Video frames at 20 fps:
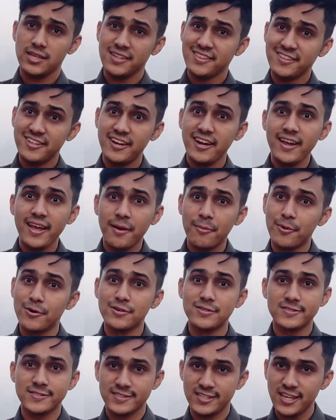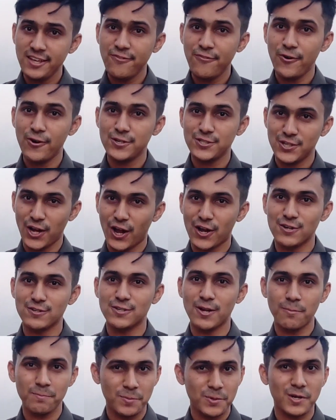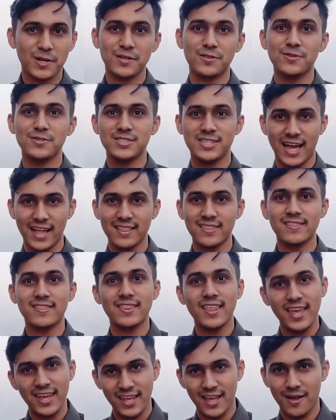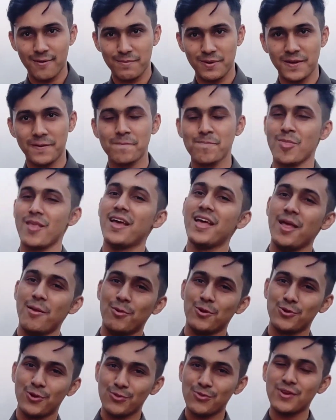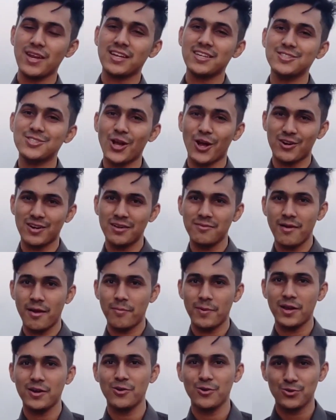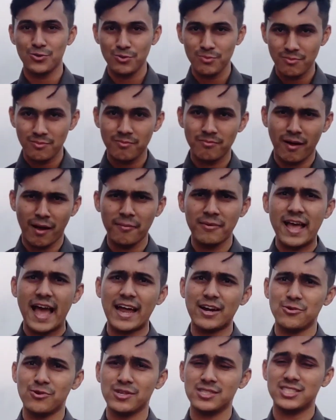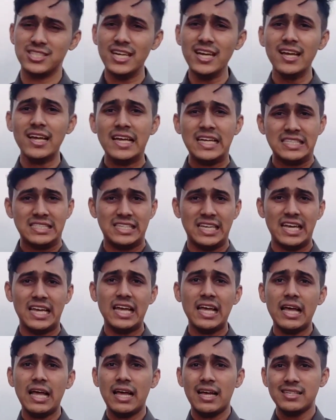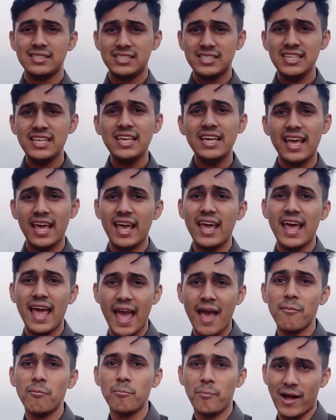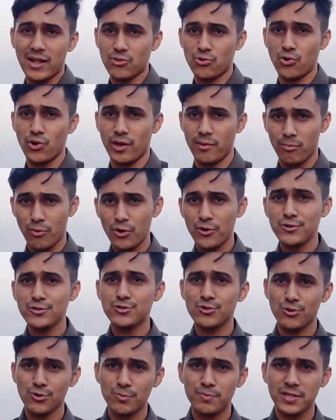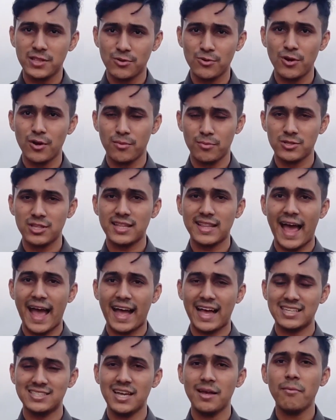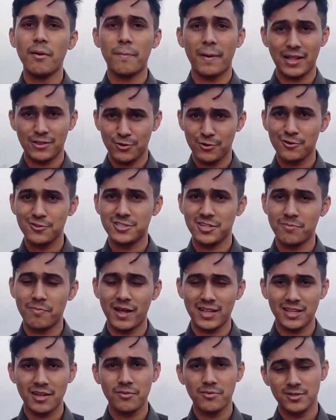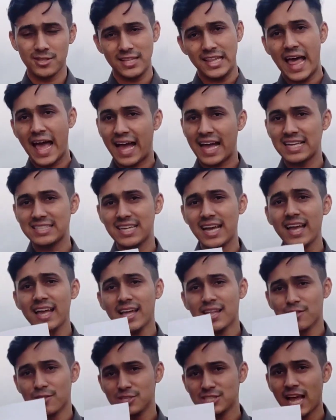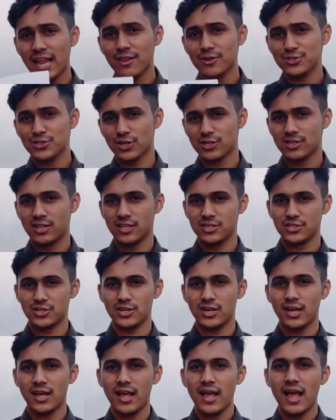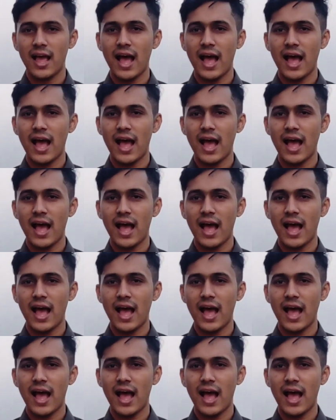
সি থ্রি এবং সি ফোর চক্র তো জানতেই হবে এবং নতুন একটি চক্রের ব্যাপারে নতুনভাবে অ্যাড হয়েছে যে এম পাথওয়ে মরুজ উদ্ভিদগুলোর মধ্যে দেখা যায় বা পাথরকুচি পাতার মধ্যে দেখা যায় তো সাধক সংশ্লেষণ